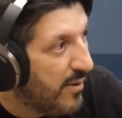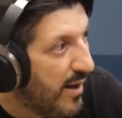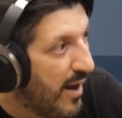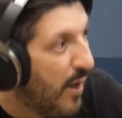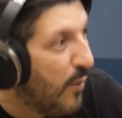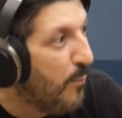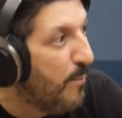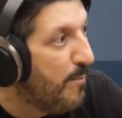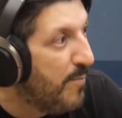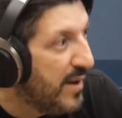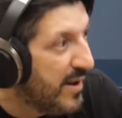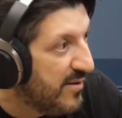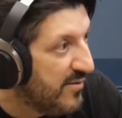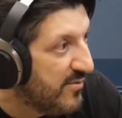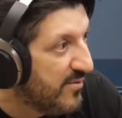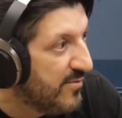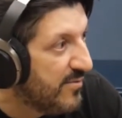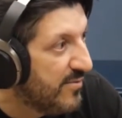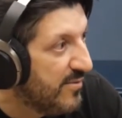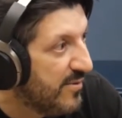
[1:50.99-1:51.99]
ao
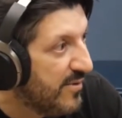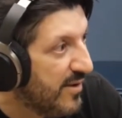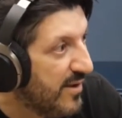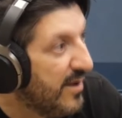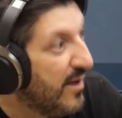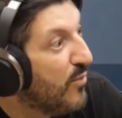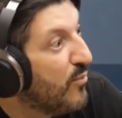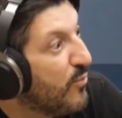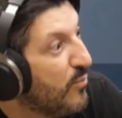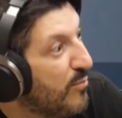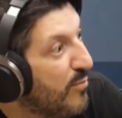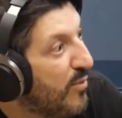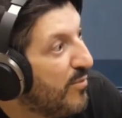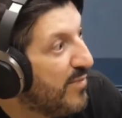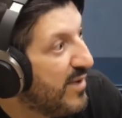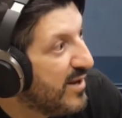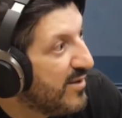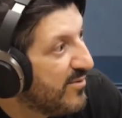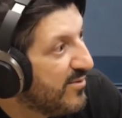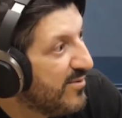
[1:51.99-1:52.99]
peso em algum
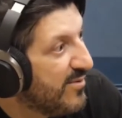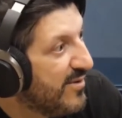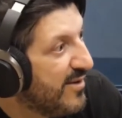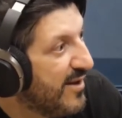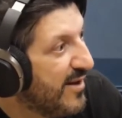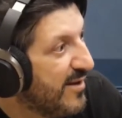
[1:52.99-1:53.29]
momento.